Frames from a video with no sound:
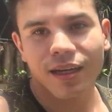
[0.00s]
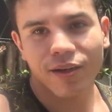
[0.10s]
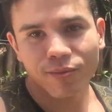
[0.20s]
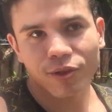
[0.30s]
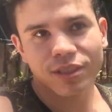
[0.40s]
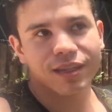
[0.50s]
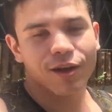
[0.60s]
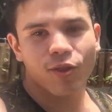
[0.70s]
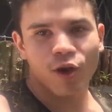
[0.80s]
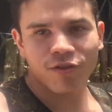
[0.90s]
Quero
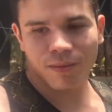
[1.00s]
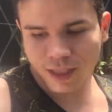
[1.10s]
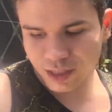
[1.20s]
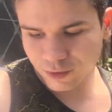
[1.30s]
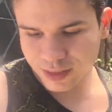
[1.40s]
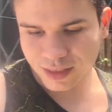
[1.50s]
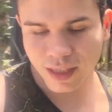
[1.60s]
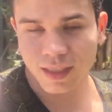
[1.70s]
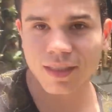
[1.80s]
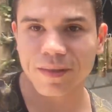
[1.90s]
mostrar novamente a
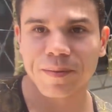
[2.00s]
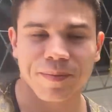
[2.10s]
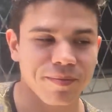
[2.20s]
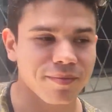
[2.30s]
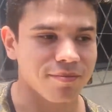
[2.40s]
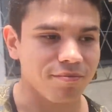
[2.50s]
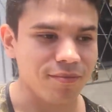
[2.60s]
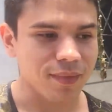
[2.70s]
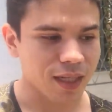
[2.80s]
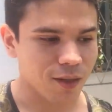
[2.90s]
vocês
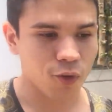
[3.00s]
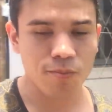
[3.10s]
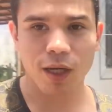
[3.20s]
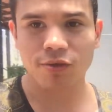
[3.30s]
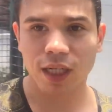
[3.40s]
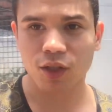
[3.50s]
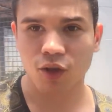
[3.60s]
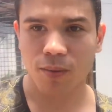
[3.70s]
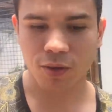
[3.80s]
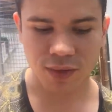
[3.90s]
o meu
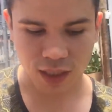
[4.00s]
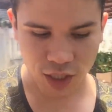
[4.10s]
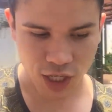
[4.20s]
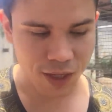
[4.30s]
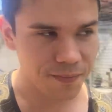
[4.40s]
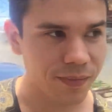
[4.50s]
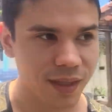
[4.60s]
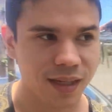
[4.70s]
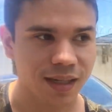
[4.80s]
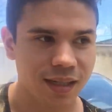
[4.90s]
dendróbio tani,
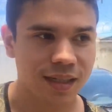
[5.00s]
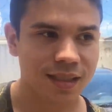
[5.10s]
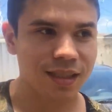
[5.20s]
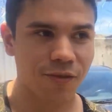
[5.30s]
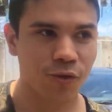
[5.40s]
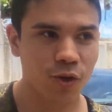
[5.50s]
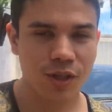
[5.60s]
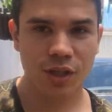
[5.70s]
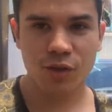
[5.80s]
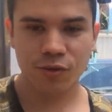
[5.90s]
que está
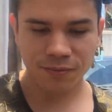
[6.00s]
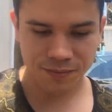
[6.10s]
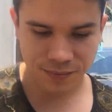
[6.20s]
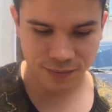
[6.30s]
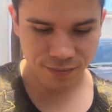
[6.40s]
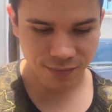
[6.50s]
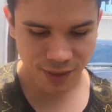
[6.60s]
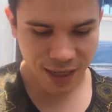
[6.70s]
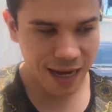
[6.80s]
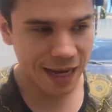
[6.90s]
florido
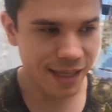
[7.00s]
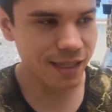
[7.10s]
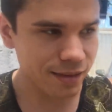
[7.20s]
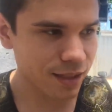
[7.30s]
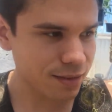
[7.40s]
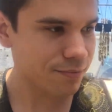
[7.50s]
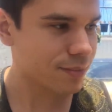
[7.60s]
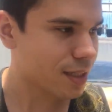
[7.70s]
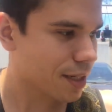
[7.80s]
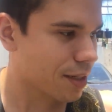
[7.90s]
ainda,
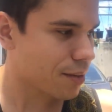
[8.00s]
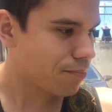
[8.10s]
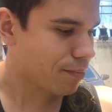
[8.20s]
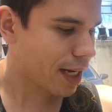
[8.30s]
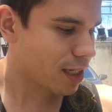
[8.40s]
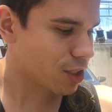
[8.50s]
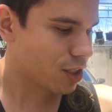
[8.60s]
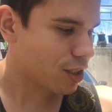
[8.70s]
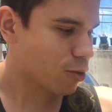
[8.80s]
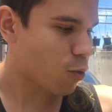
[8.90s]
mais
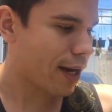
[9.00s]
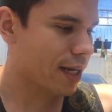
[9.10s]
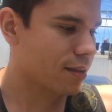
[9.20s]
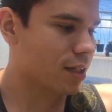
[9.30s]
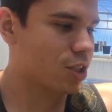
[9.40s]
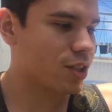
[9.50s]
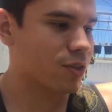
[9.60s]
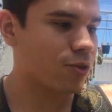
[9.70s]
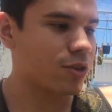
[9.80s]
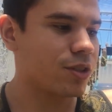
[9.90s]
de 40
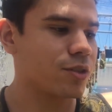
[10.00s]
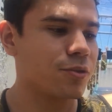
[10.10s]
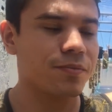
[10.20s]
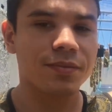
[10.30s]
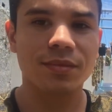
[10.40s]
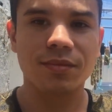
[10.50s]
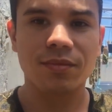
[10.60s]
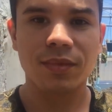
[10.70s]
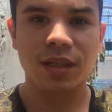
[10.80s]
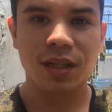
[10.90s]
dias florido
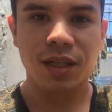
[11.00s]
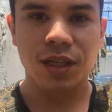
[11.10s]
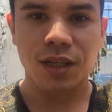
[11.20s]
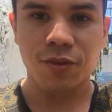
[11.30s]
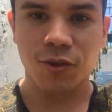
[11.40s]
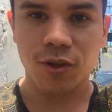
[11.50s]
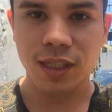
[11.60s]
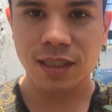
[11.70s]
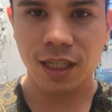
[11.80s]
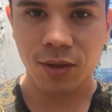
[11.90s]
e
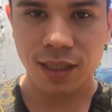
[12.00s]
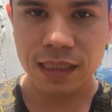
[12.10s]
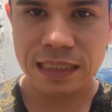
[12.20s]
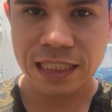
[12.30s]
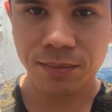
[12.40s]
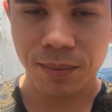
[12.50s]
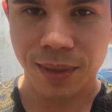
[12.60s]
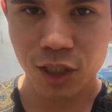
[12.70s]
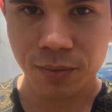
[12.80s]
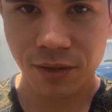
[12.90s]
florescendo aqui em cima
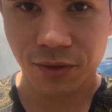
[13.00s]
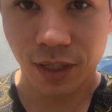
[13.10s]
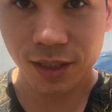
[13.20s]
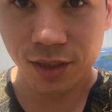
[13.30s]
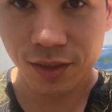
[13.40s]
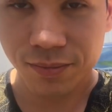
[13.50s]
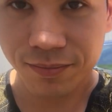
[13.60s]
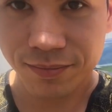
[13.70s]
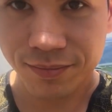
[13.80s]
mais uma vez